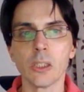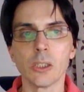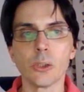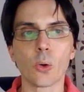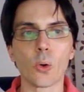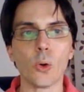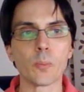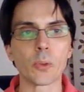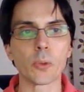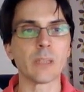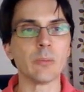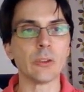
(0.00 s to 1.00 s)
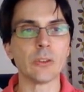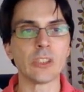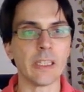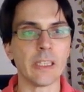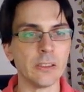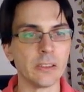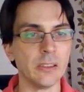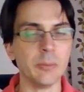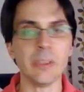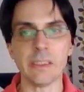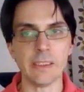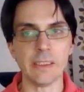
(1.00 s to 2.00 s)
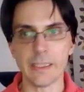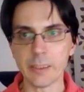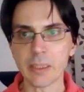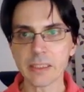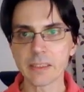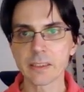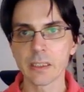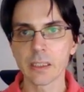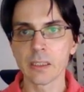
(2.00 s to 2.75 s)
よくプログラミングチャレンジに便利になります。